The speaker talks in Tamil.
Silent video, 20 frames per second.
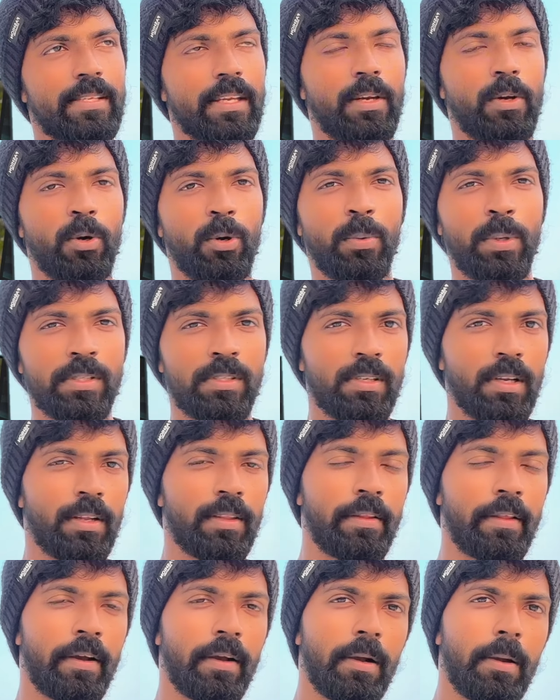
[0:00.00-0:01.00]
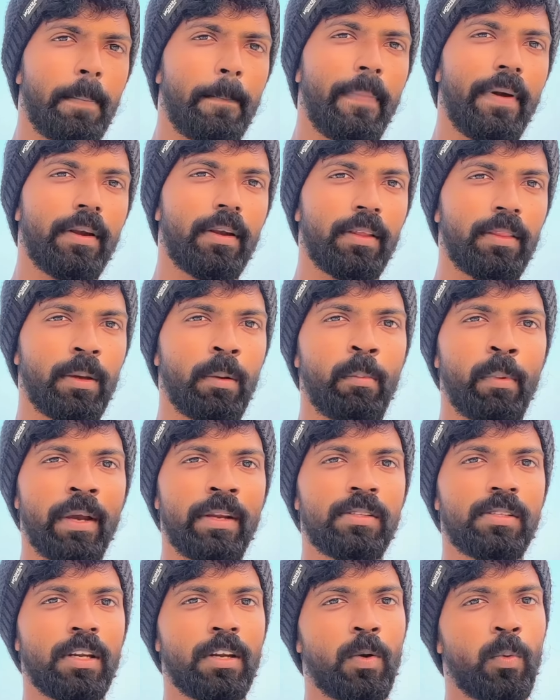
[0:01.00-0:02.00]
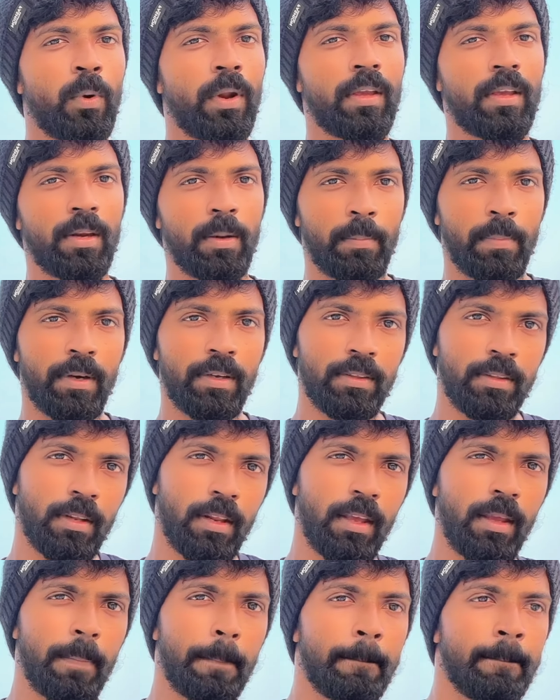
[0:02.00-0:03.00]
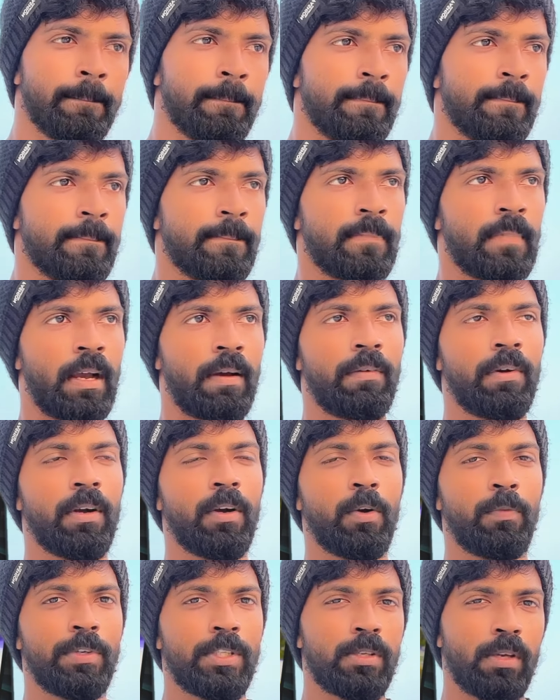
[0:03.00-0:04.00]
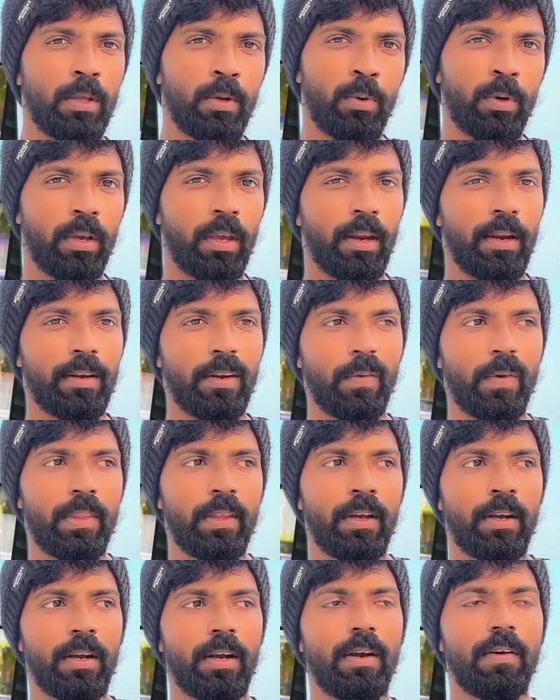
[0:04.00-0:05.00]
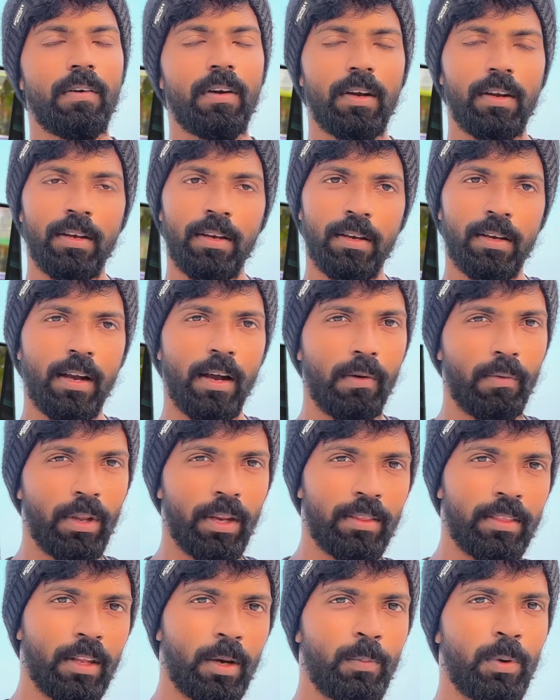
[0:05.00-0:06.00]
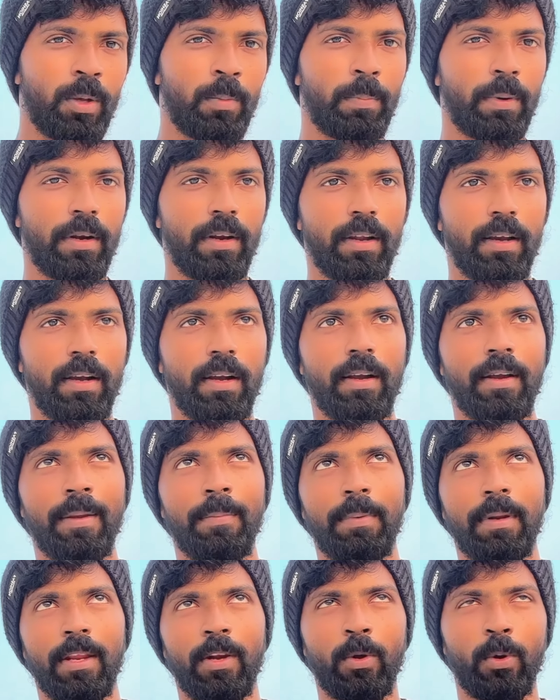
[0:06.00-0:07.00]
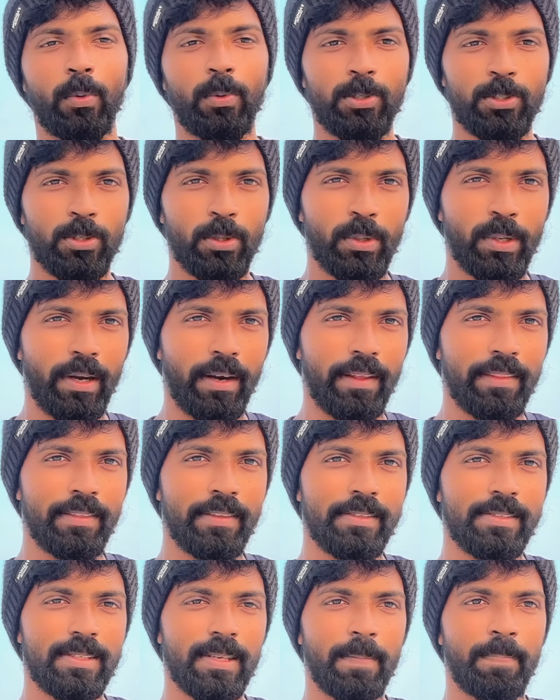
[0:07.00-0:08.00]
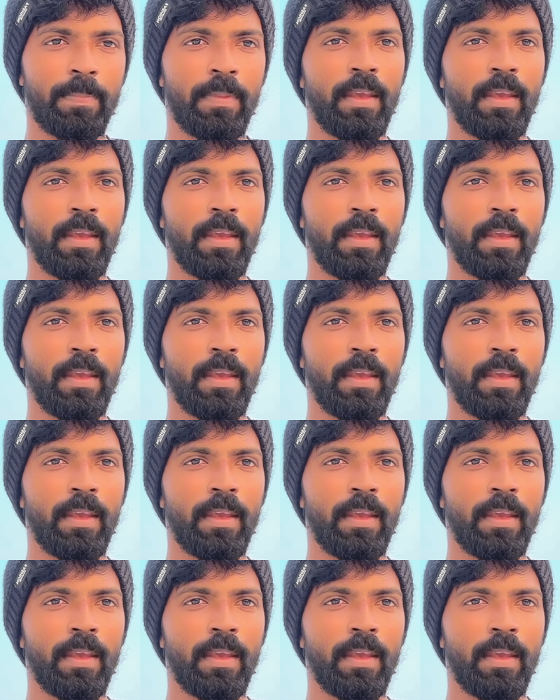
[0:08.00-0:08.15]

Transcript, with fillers: செட் ஒன்று வச்சுருந்தாங்க பட் அந்த மைண்ட் செட்டை உடைக்கிற மாதிரி அவங்க விஜயன் ஒரு கேரக்டர் வந்தாங்க அவங்கள காவேரி திருமணம் பண்ணாங்க இப்படின்னு ஒரு விஷயம் நடந்துச்சு